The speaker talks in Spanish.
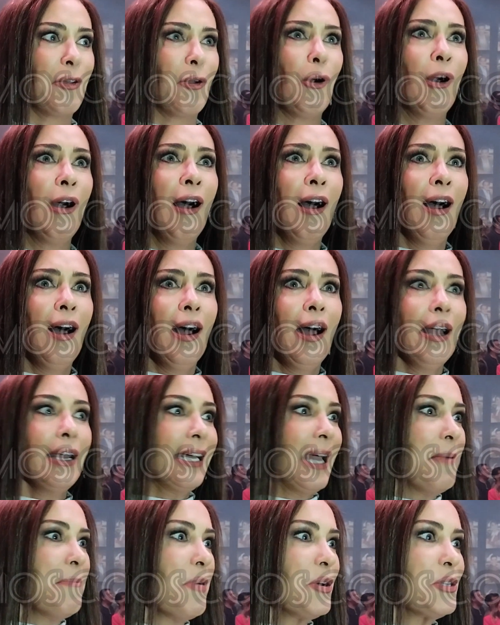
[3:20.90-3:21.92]
y yo, ¡ah!
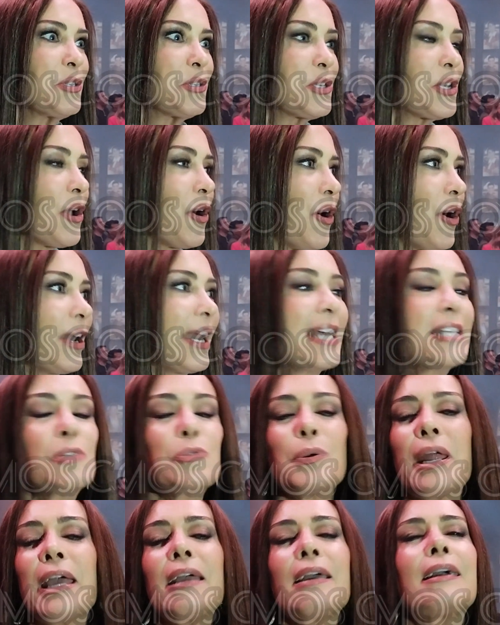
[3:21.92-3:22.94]
qué emoción, es
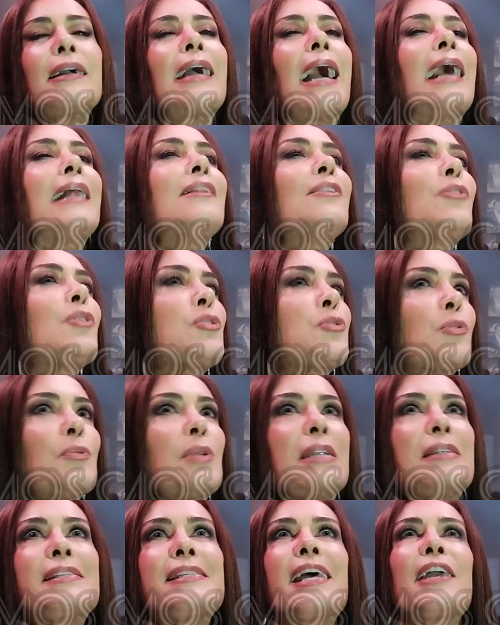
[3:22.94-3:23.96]
un encanto, es
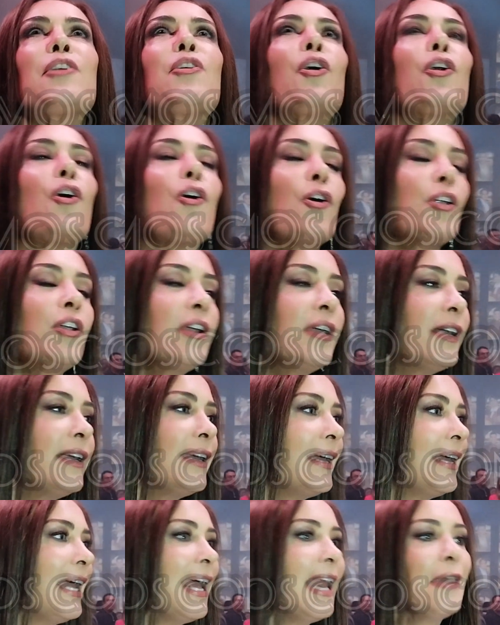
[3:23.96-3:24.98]
un señorón.
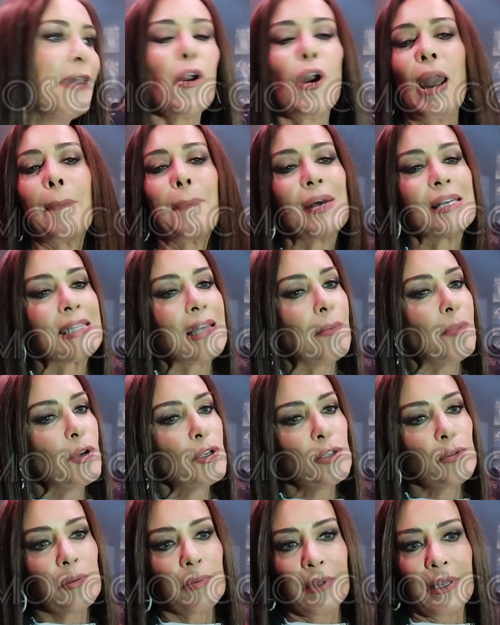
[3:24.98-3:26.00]
No, la
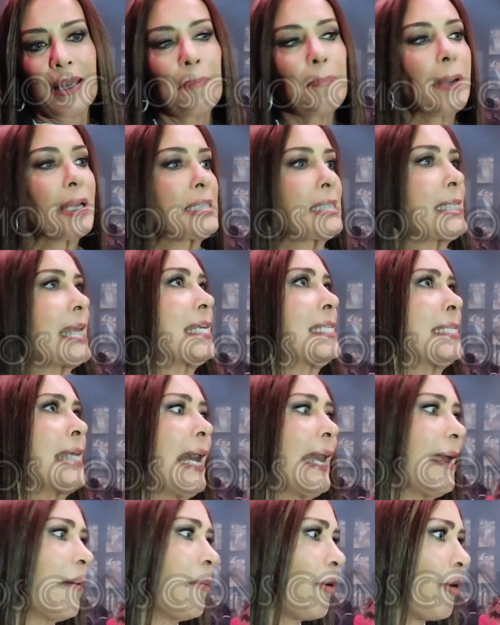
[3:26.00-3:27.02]
pasamos
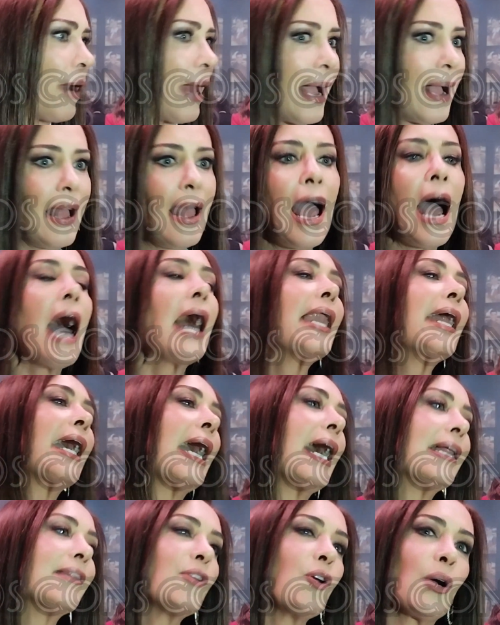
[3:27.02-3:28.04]
César Évora,
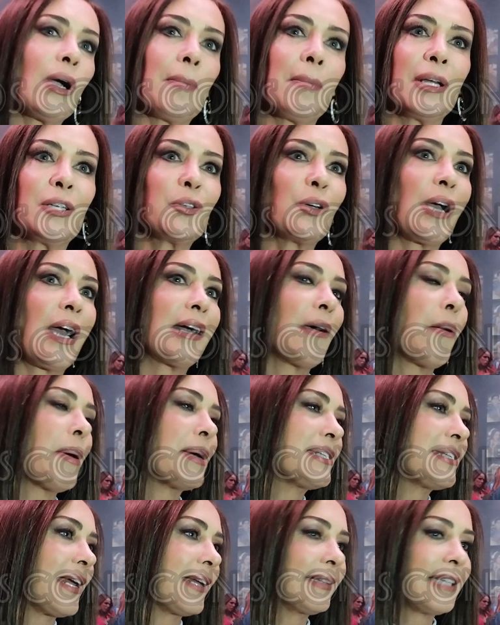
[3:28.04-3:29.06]
Alejandro Camacho que
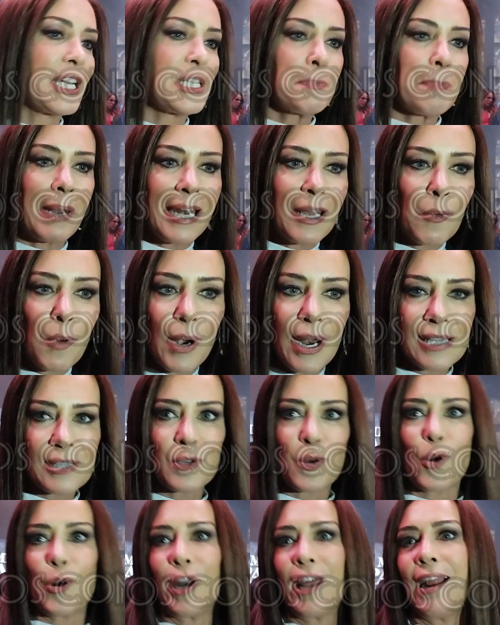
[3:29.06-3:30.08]
acaba de hacer tres películas
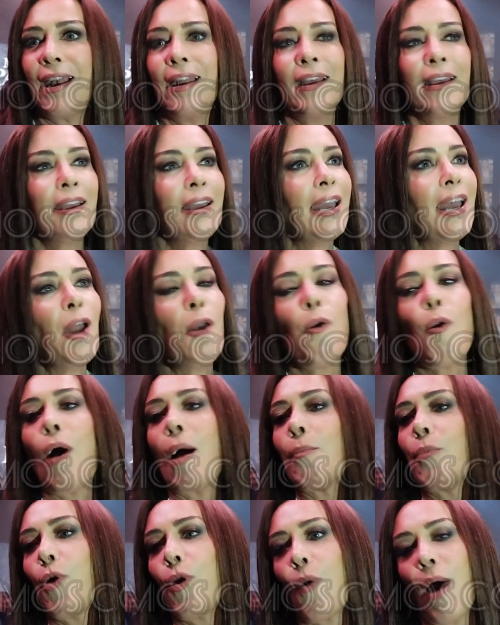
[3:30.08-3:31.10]
con él. Lo
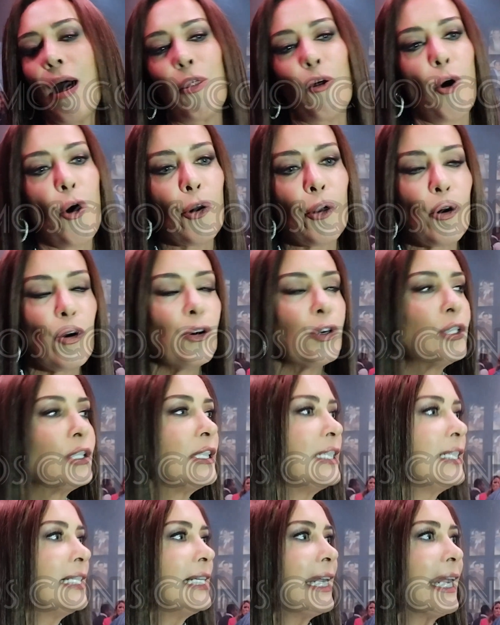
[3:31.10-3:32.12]
amo y lo adoro.
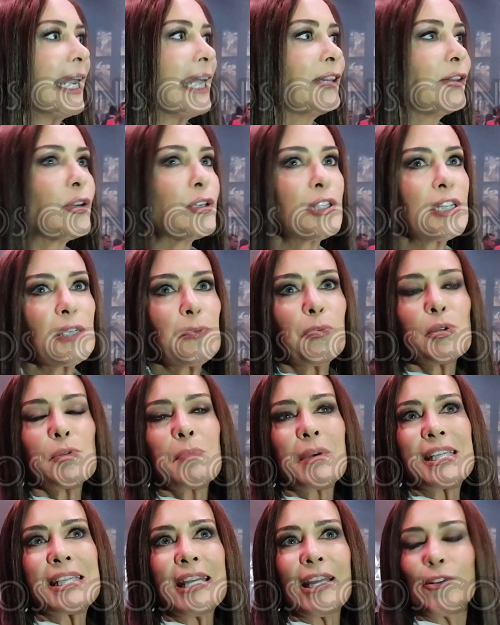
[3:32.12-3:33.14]
Entonces pues
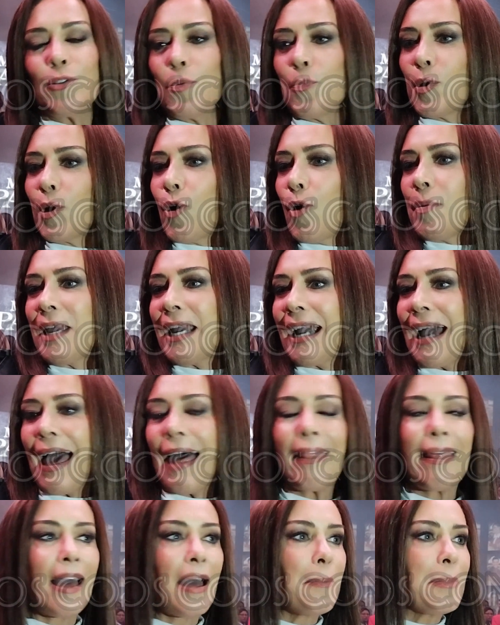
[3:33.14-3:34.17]
me siento muy
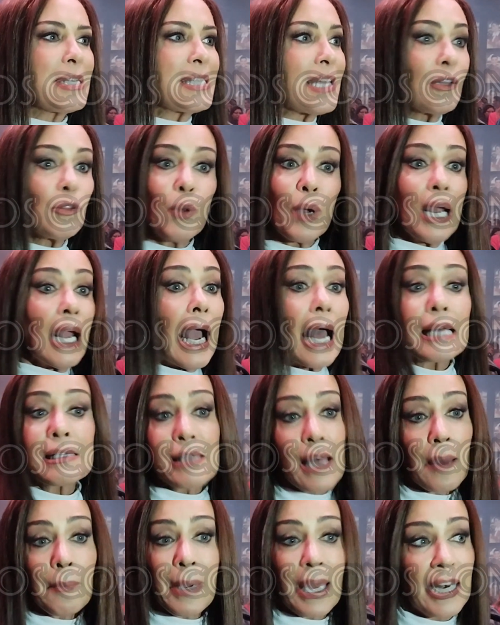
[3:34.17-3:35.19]
cobijada, me siento en
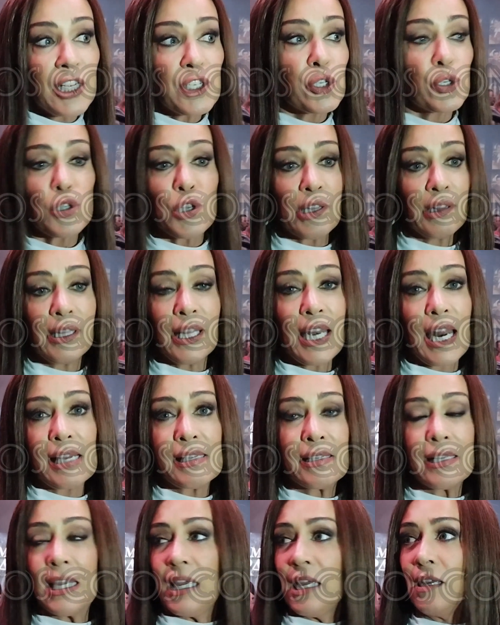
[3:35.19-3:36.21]
casa, me han hecho sentir
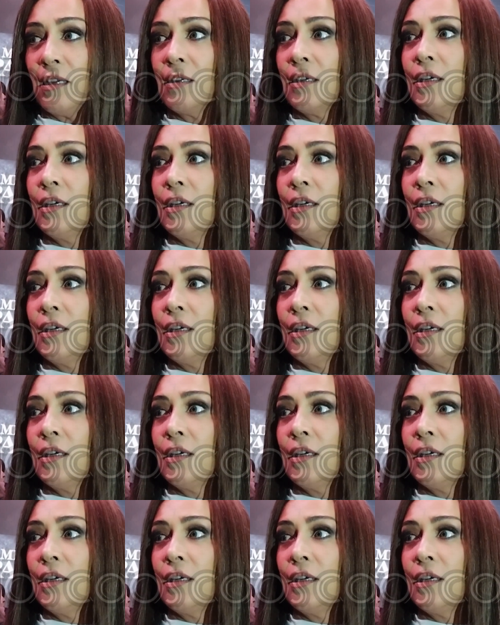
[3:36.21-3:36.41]
así.